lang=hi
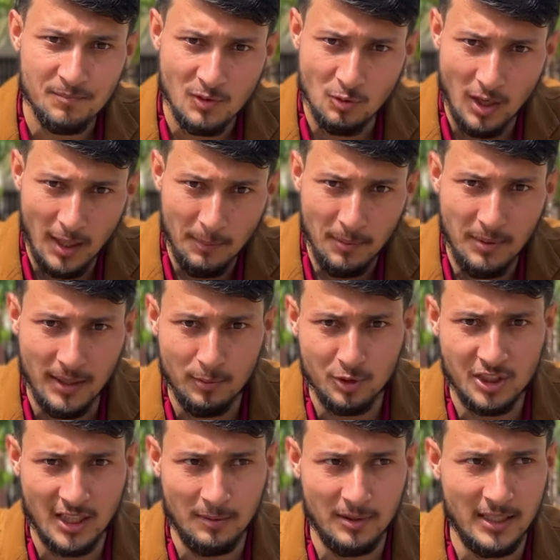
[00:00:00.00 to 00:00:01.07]
वहाँ पर भी आपको
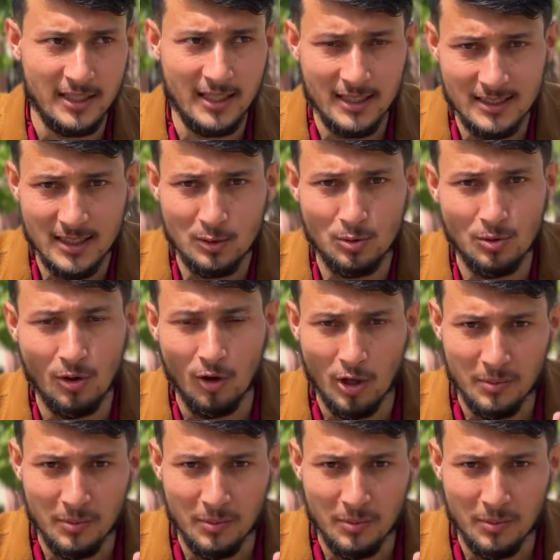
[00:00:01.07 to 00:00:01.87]
जगह मिलेंगी इसके थ्रू और